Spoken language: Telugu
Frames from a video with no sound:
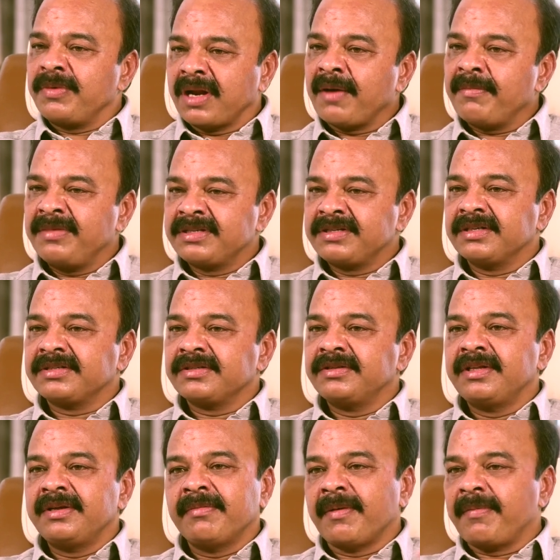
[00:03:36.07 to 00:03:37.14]
నా బిజినెస్
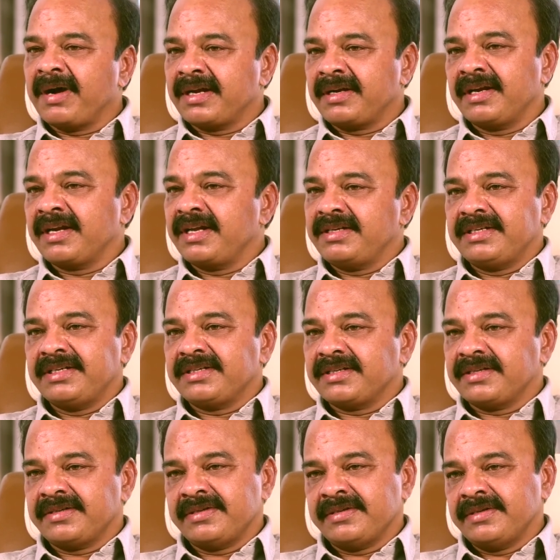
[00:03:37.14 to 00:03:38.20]
ఉంది మా పార్ట్నర్కి
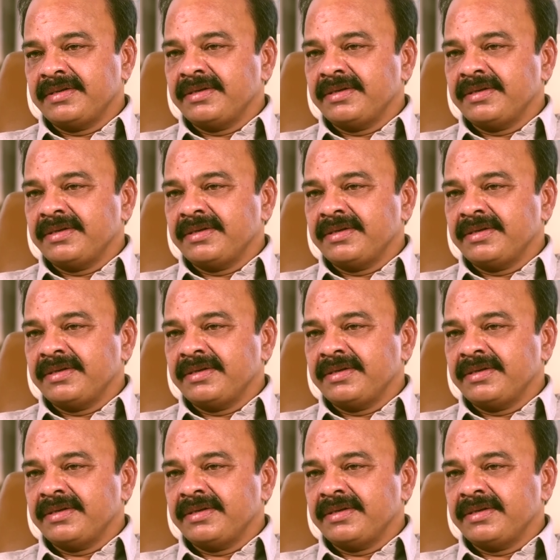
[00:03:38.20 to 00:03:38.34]
ఇచ్చేసాను